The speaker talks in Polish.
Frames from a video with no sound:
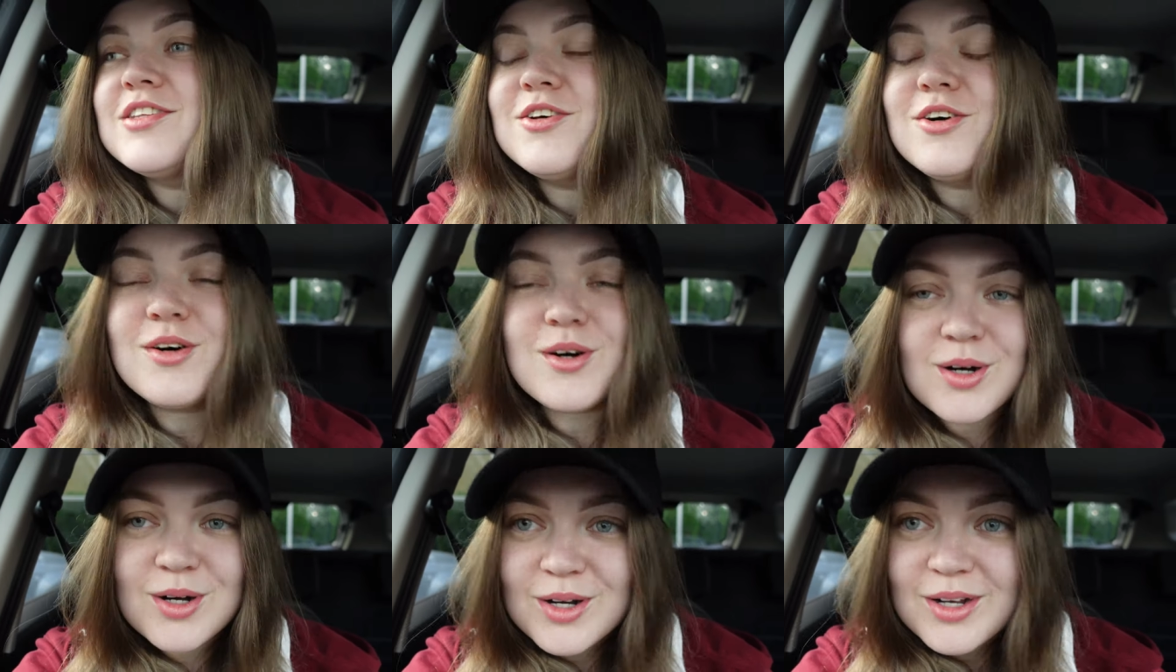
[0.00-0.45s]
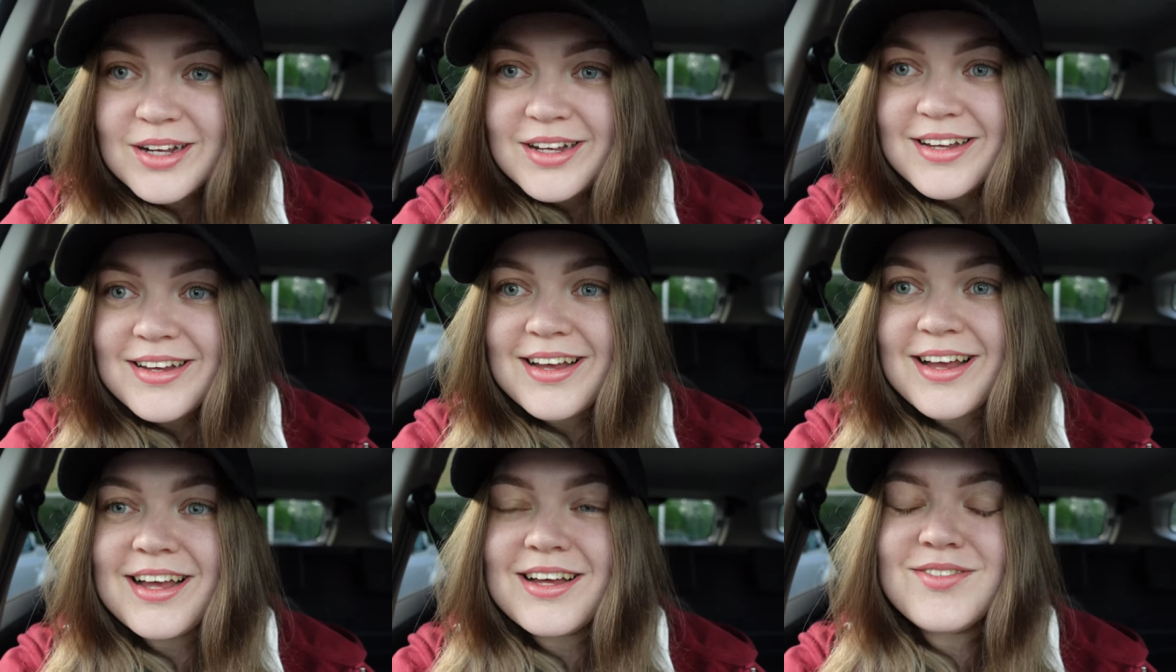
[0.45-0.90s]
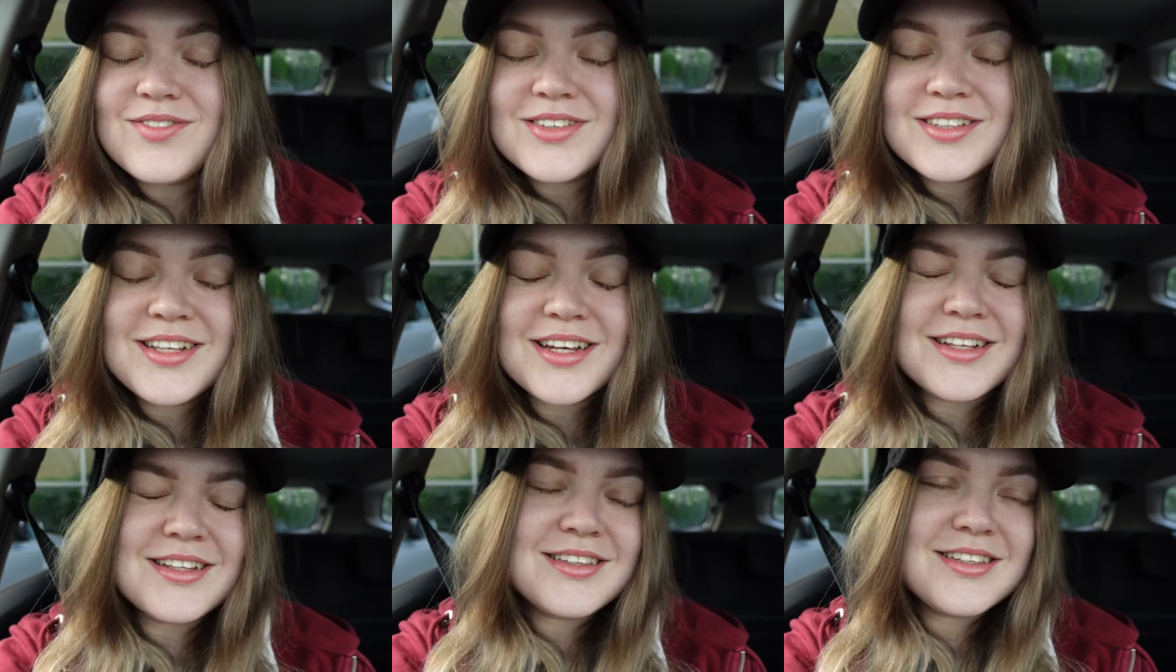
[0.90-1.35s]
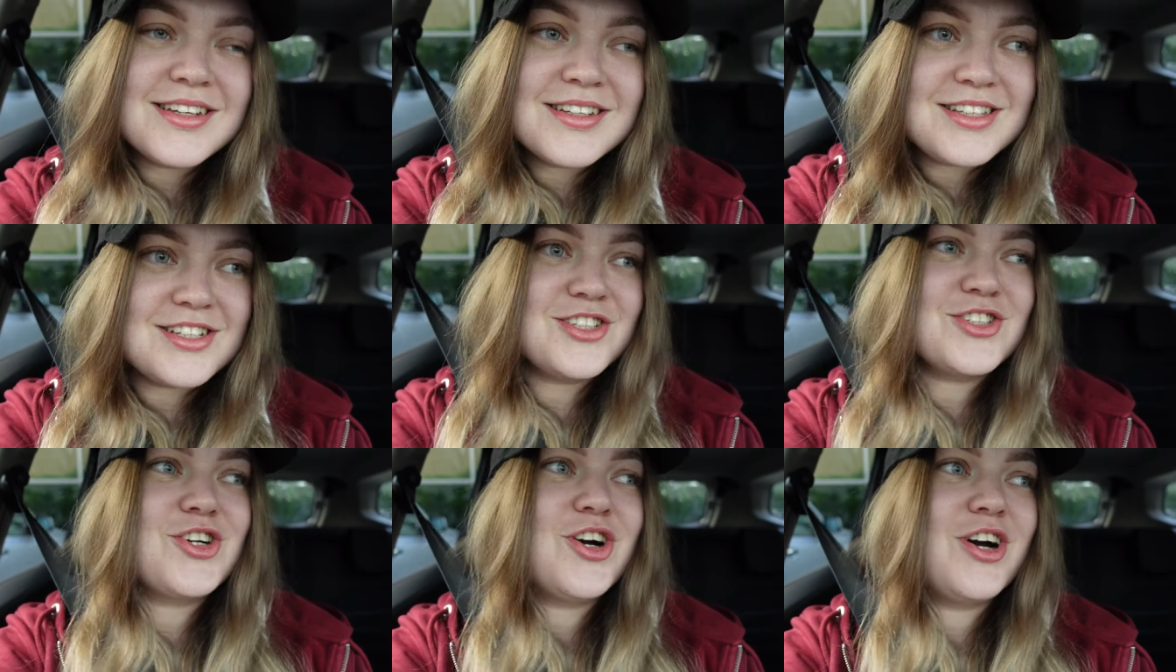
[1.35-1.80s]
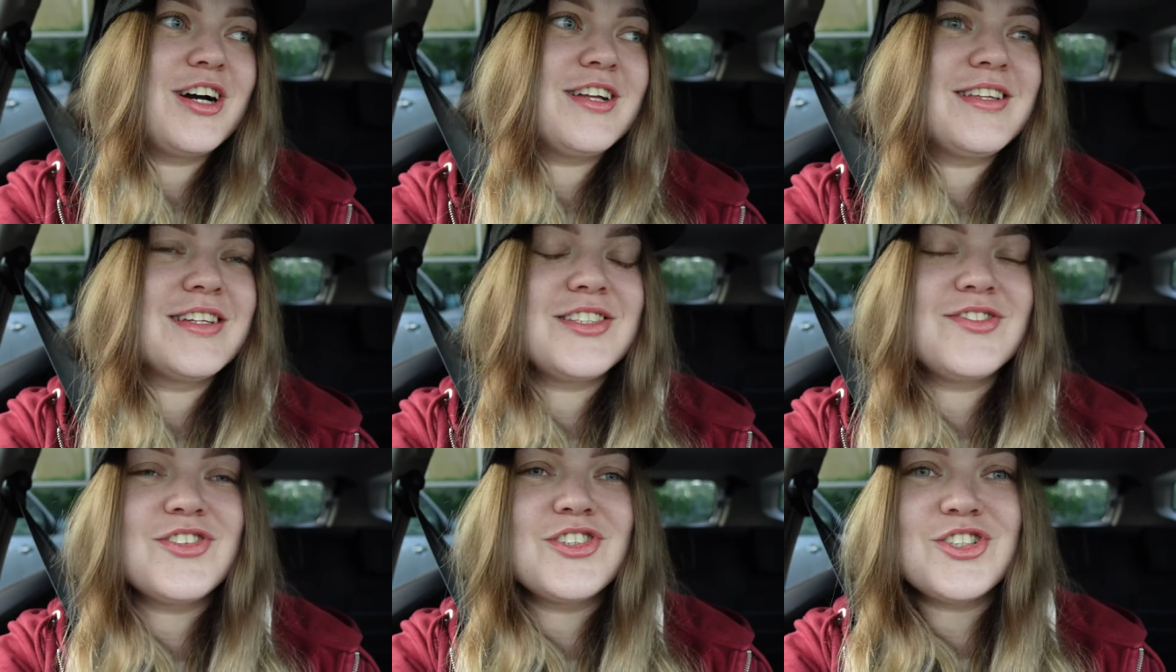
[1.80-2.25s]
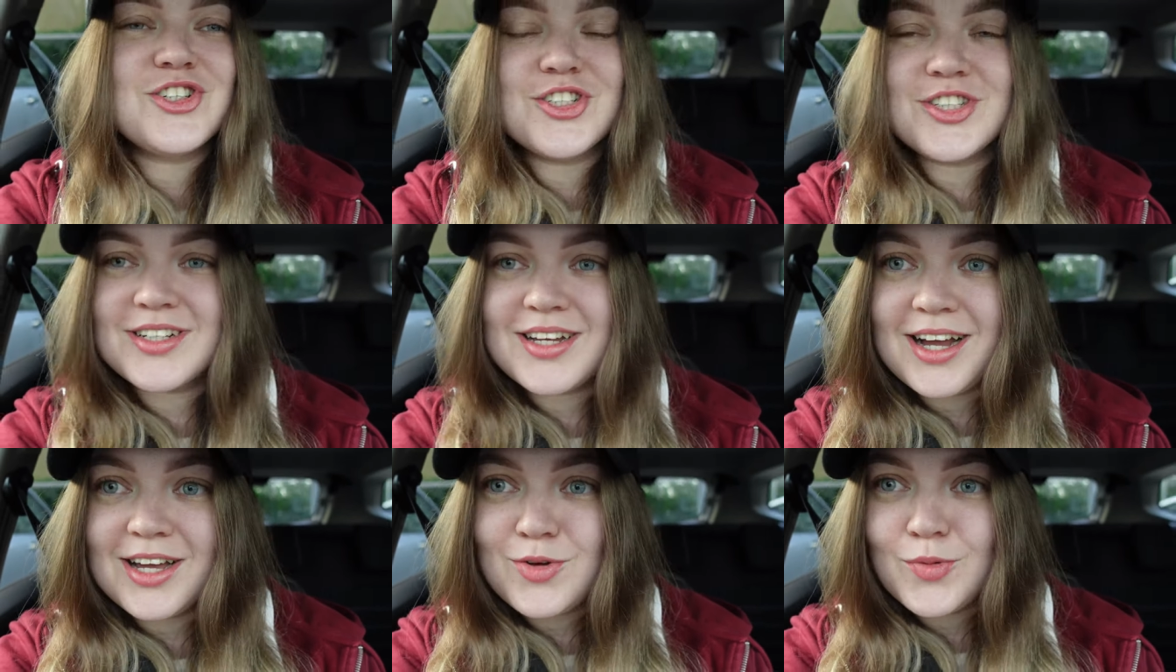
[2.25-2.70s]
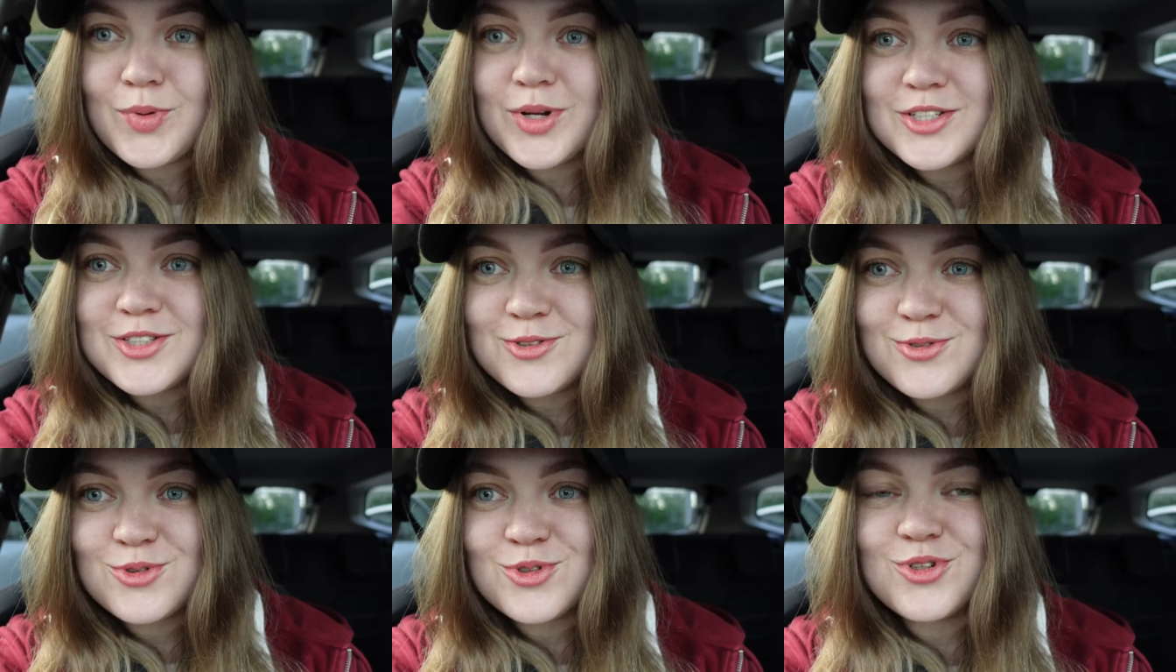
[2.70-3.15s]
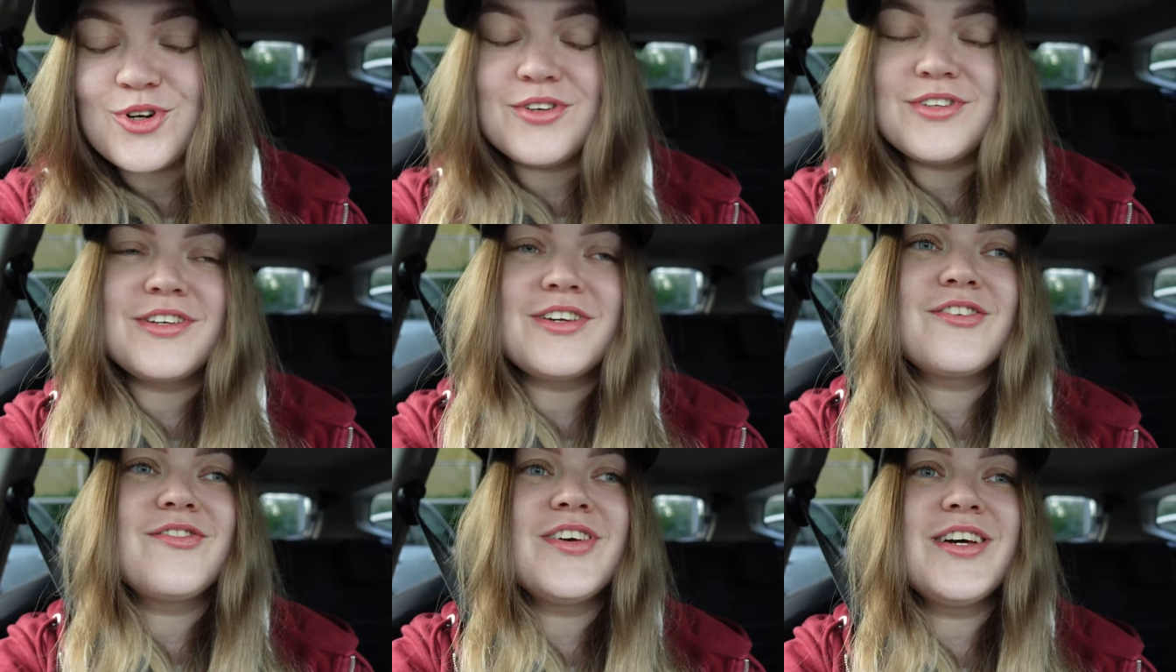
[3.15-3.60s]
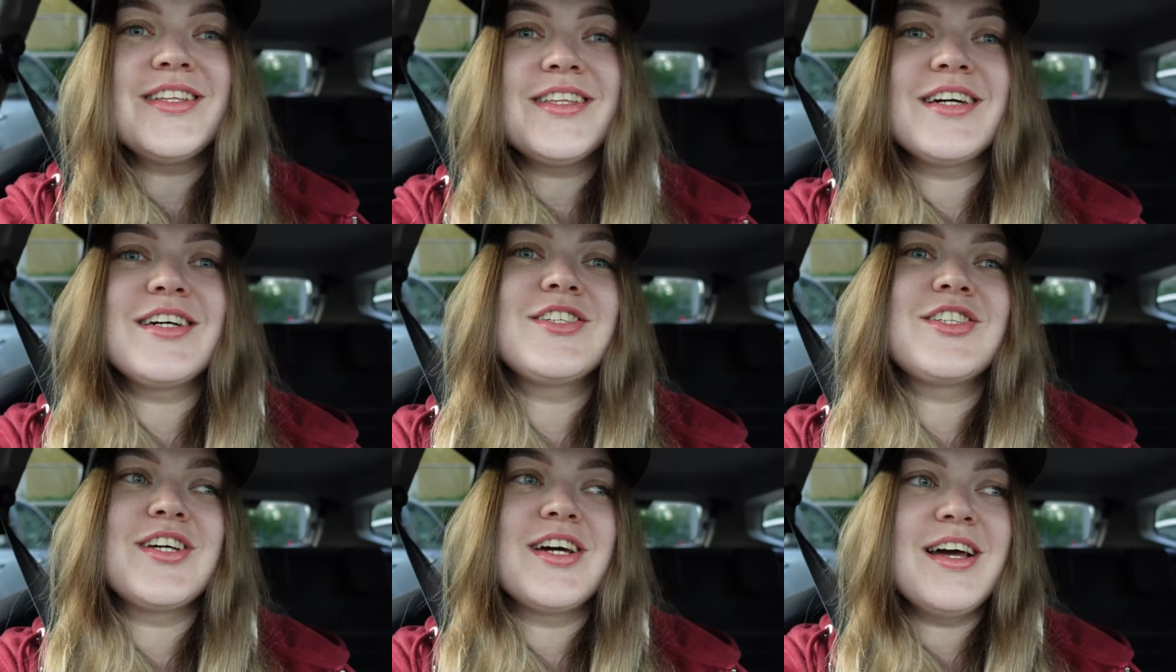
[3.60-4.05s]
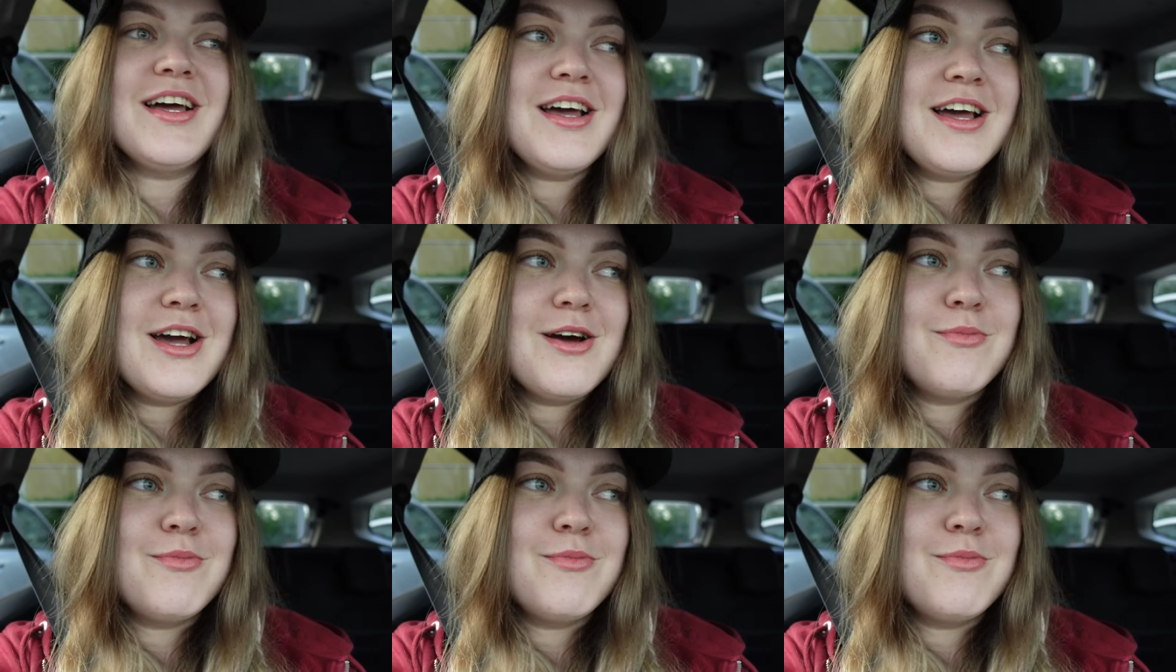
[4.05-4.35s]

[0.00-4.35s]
No, ewidentnie też kocha te zwierzątka i bardzo dużo o nich wie, także